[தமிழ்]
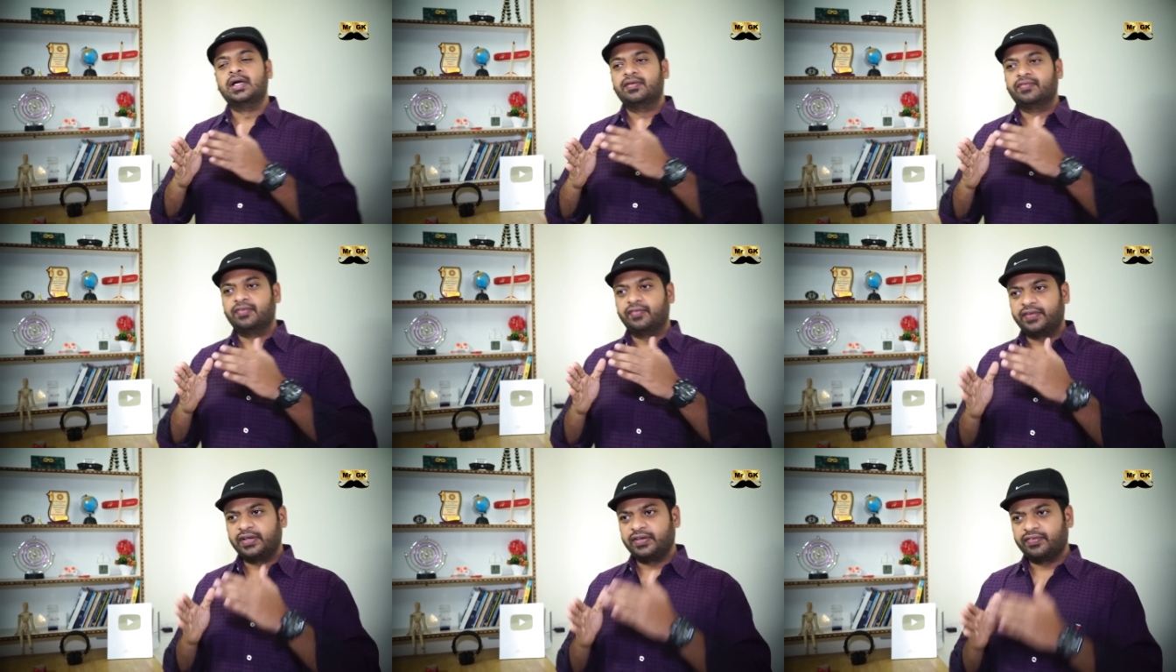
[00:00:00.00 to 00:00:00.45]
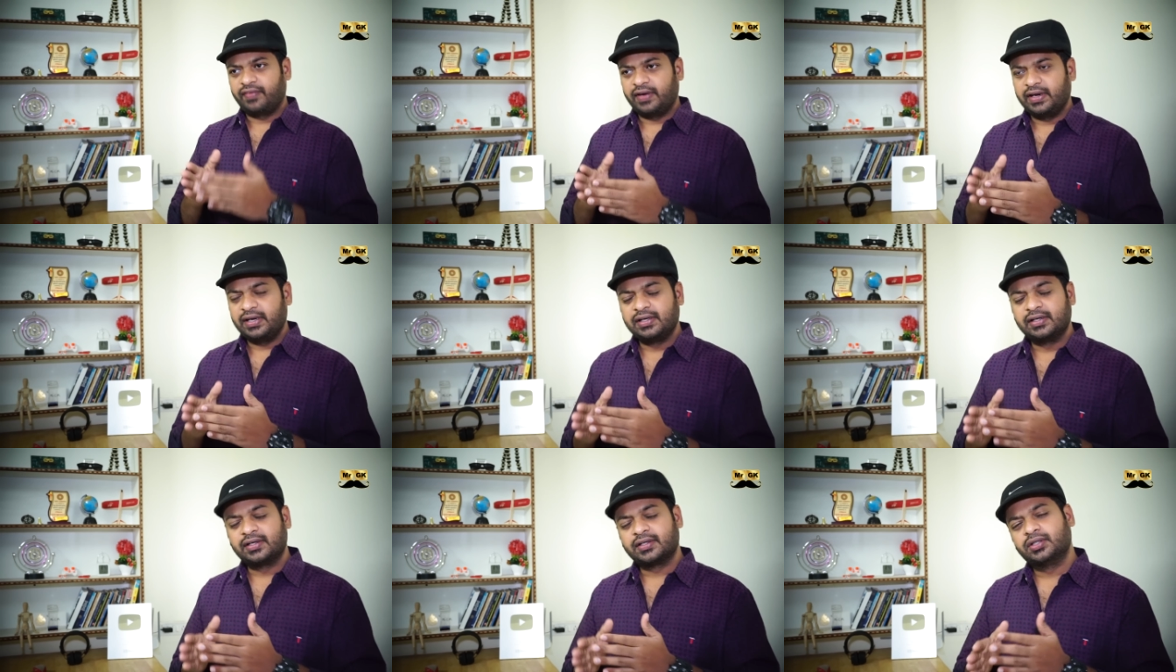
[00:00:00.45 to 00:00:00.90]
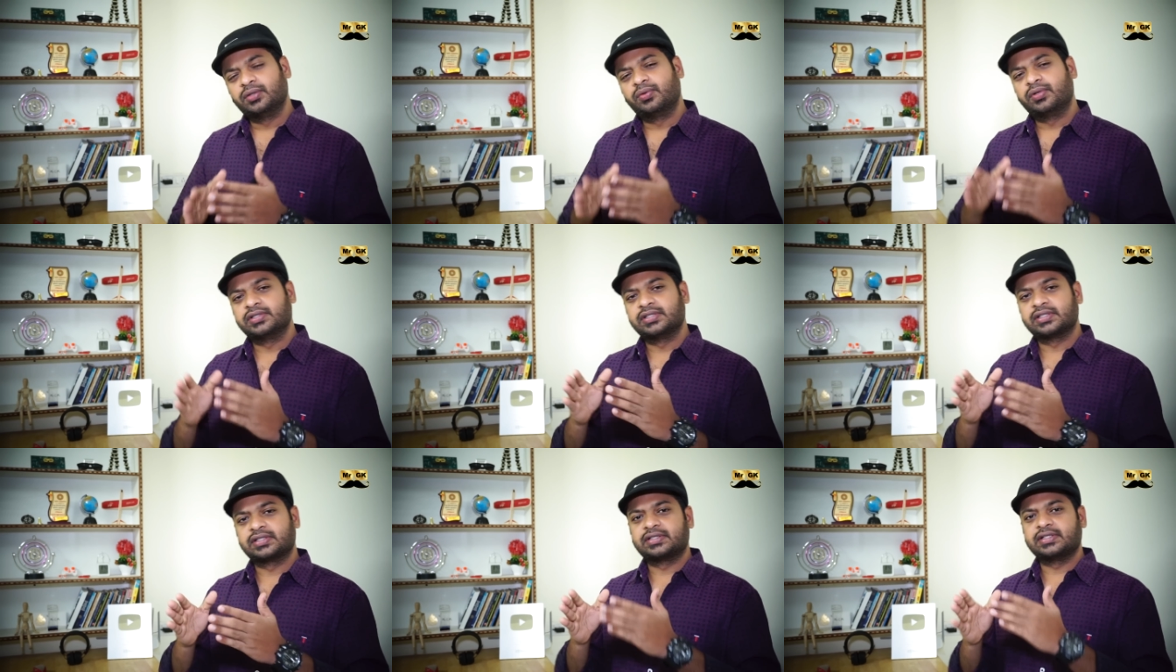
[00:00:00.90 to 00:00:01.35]
ஃபிஃப்டி ஃபைவ்லேருந்து
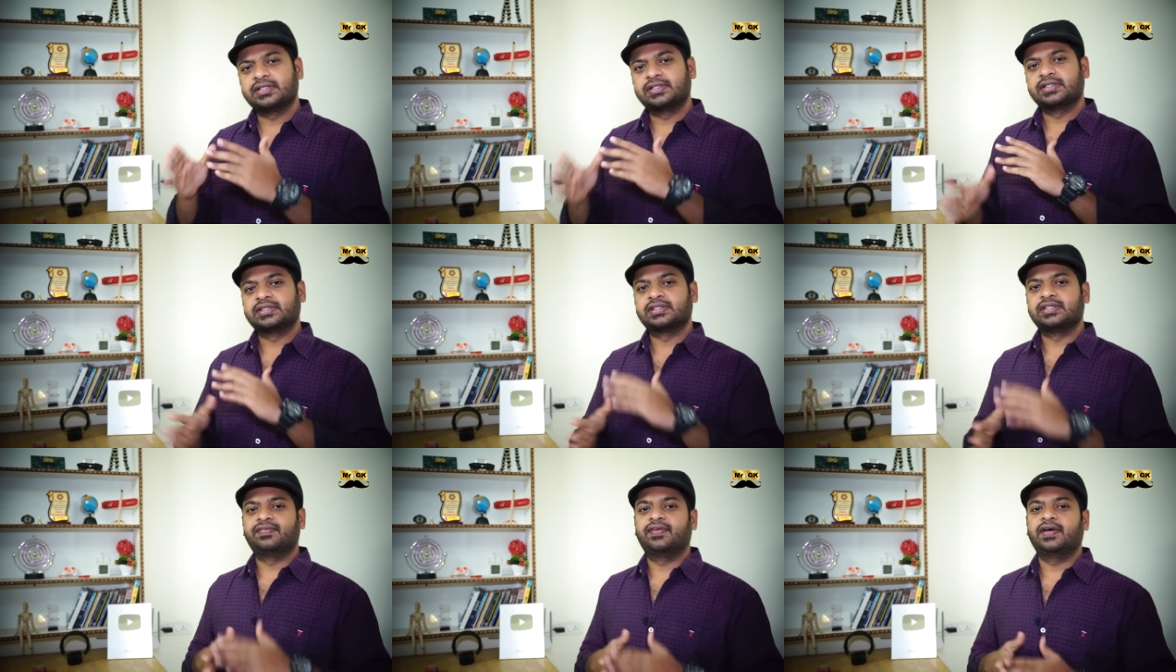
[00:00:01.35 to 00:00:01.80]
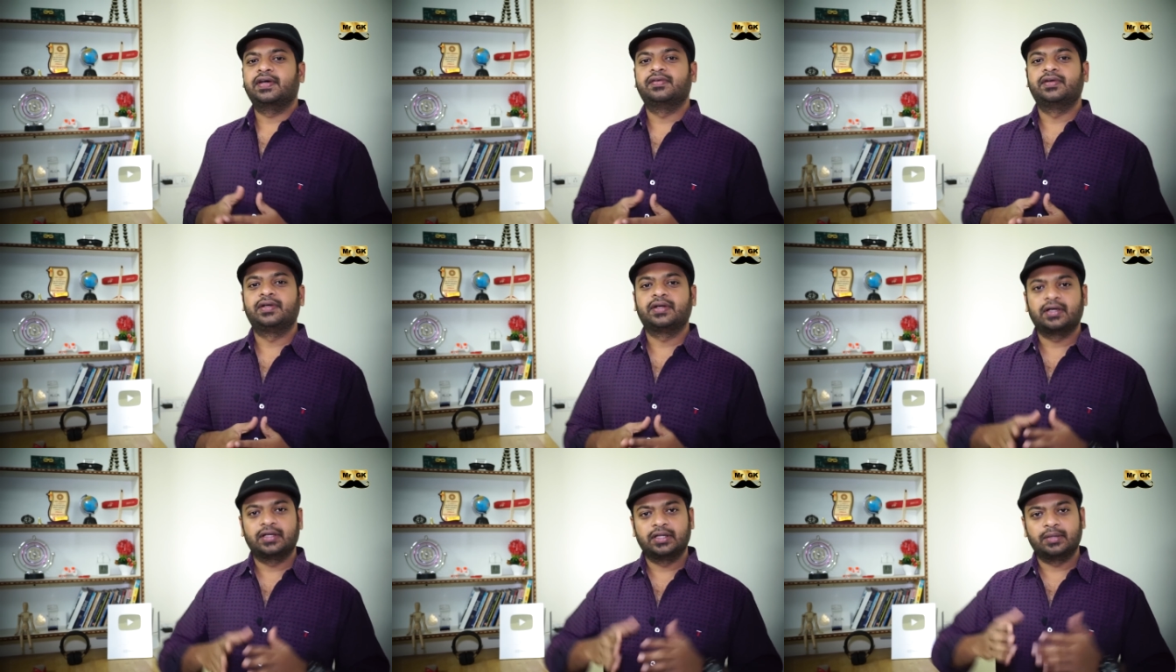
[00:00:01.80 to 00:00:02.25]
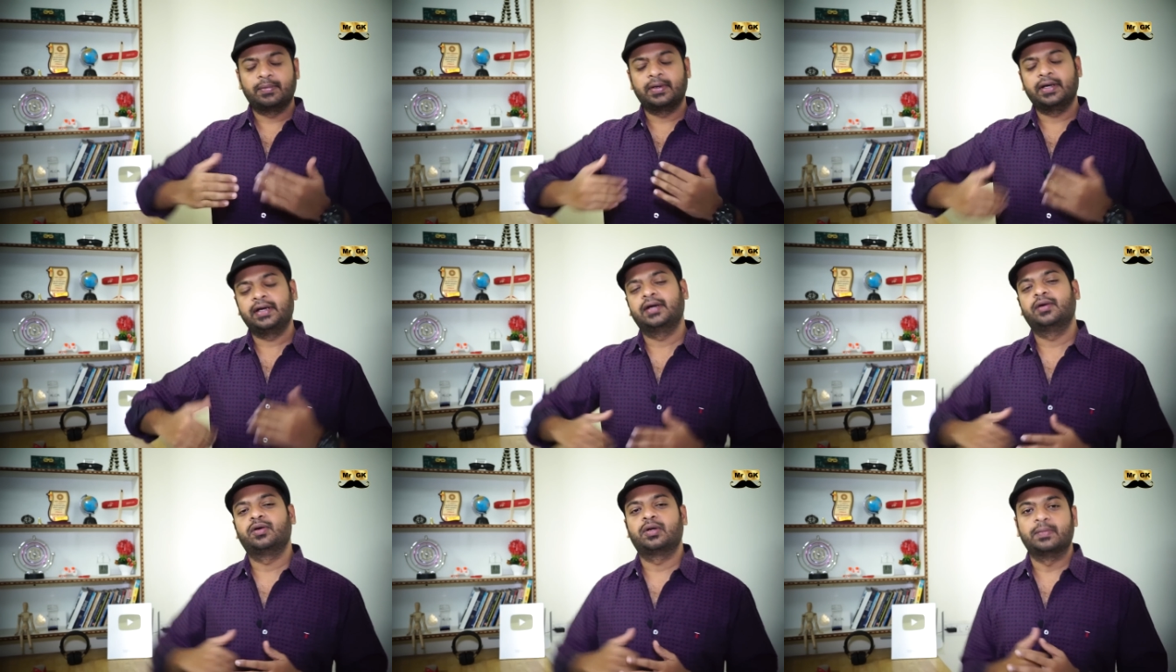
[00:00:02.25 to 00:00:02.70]
ஒரு சிக்ஸ்டி சிக்ஸ்டி ஃபைவ் வரைக்கும் அந்த
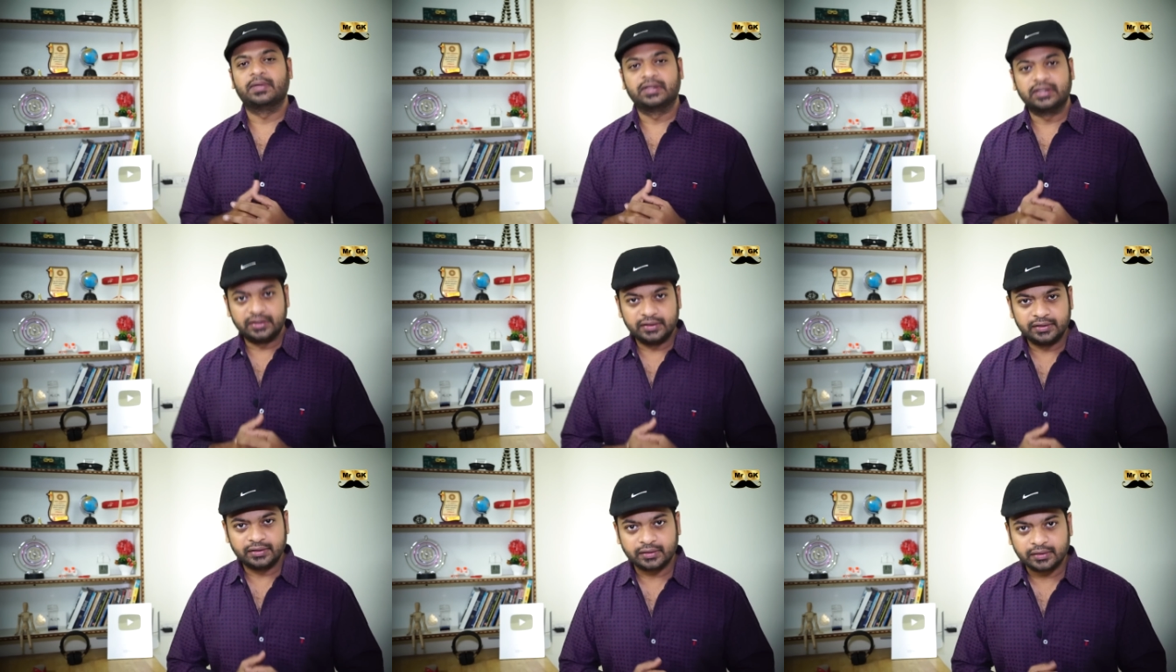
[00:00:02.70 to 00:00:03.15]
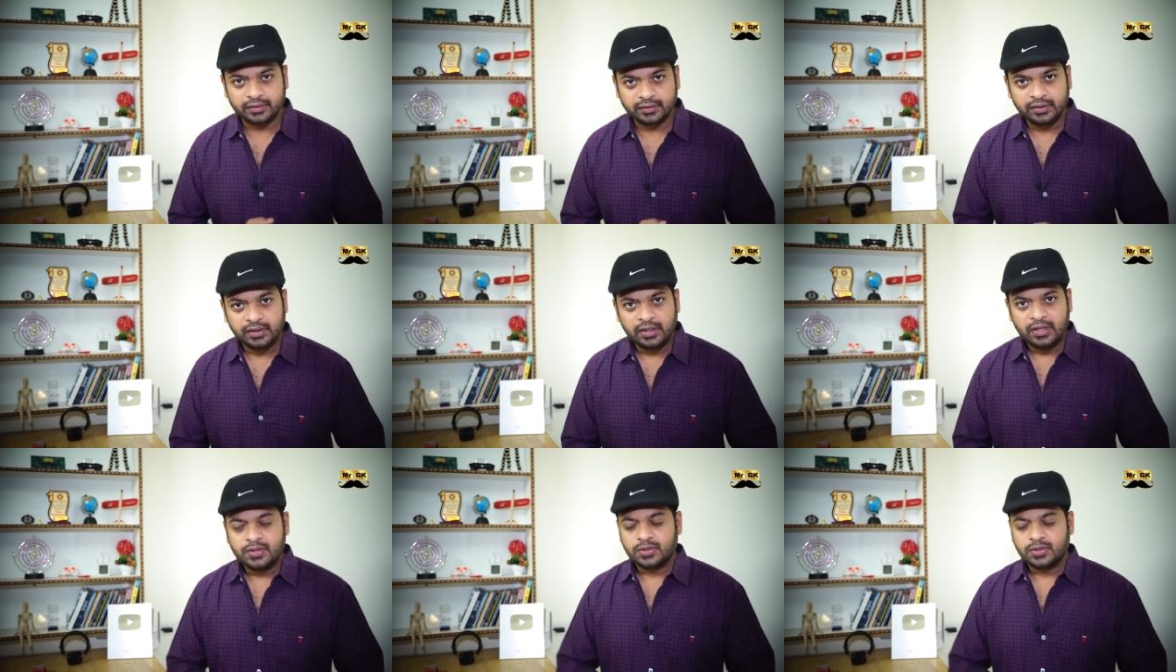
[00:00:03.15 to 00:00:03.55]
மாதிரியான ஒரு மெத்தட் இருக்குது